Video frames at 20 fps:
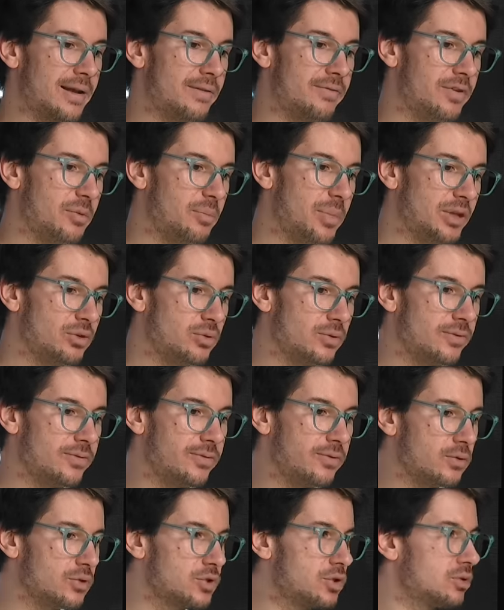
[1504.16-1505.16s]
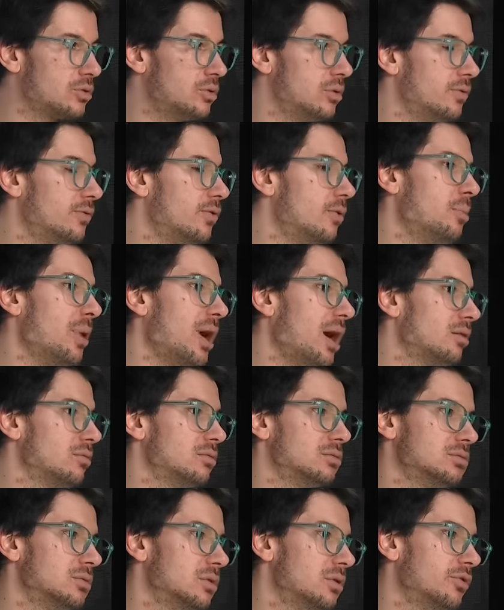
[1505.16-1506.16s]
fait pas de de faux pas
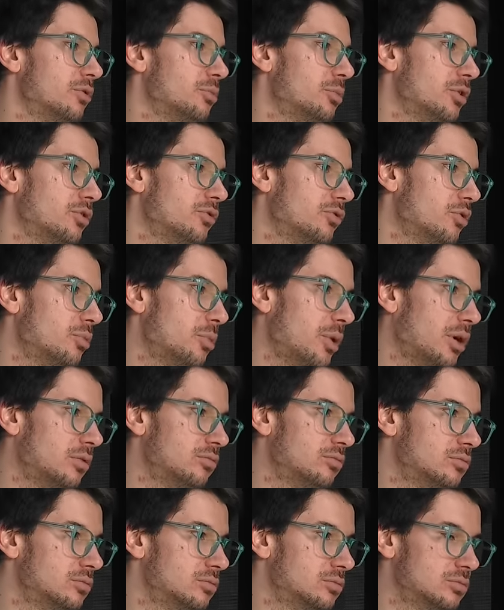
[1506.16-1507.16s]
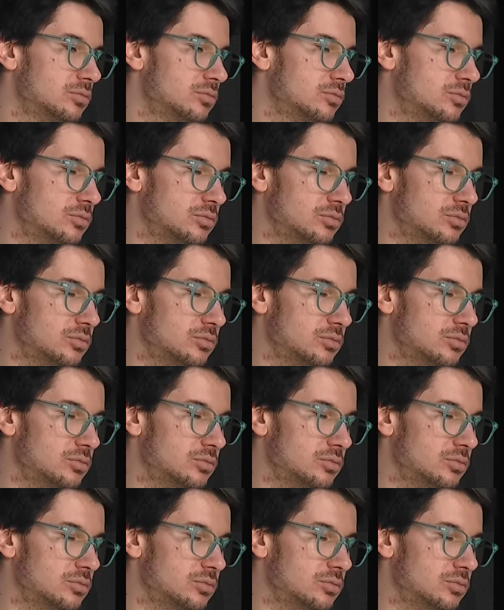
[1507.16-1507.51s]
non elle fait pas, de faux, pas. voilà bon